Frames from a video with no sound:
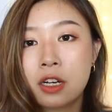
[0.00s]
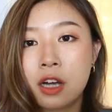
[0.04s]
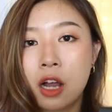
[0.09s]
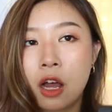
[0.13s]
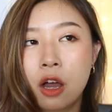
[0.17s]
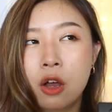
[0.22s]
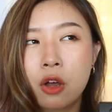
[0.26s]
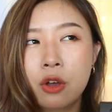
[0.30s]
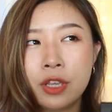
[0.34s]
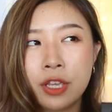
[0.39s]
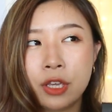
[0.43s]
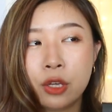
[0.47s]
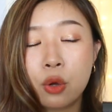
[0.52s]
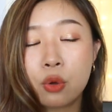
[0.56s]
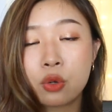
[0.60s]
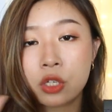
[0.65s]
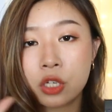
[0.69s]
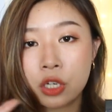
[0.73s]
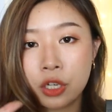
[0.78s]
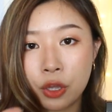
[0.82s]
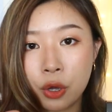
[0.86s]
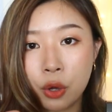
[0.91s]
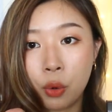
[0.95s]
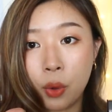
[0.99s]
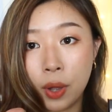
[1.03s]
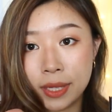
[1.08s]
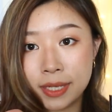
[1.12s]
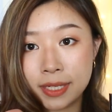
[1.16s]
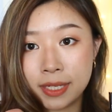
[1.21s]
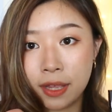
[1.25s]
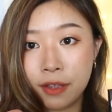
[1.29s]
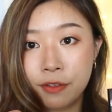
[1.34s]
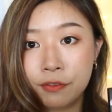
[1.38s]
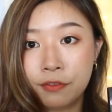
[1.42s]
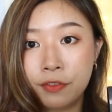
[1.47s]
然后一共是六款
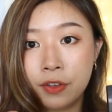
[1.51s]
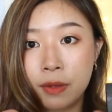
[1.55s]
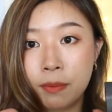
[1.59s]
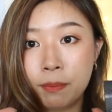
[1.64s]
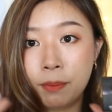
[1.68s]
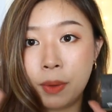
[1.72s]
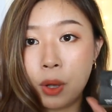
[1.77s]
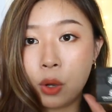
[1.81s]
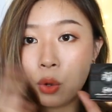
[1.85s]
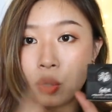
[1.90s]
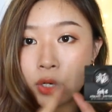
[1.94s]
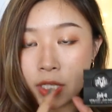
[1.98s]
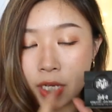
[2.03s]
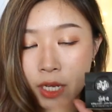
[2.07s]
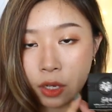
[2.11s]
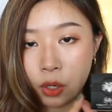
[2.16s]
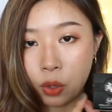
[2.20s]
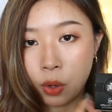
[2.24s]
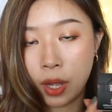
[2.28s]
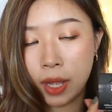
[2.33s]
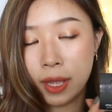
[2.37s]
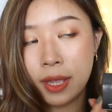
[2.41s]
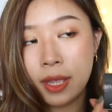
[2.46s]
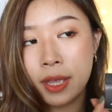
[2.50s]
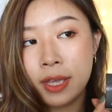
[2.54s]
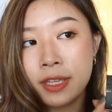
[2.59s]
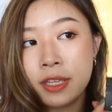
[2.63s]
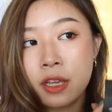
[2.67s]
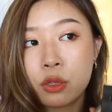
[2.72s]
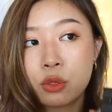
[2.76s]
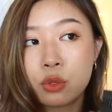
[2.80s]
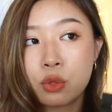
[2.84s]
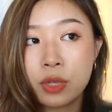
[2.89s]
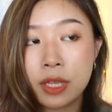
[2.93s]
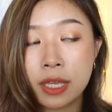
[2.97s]
散粉，包括这一款
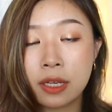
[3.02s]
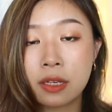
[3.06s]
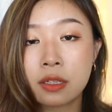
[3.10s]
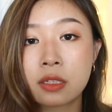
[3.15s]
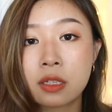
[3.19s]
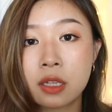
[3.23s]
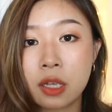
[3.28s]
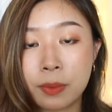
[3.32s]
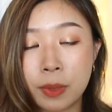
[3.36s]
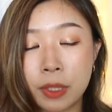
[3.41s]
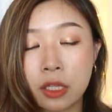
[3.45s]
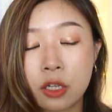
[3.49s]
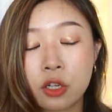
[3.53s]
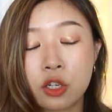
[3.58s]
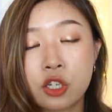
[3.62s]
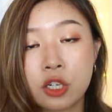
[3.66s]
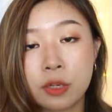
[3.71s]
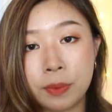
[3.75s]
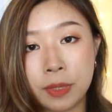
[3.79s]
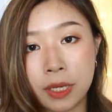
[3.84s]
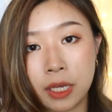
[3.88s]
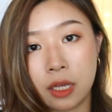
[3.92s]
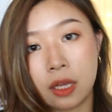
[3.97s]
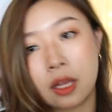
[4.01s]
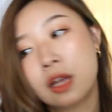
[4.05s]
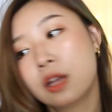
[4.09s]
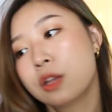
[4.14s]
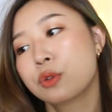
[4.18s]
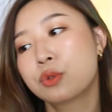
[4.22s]
要做一个测评的视频。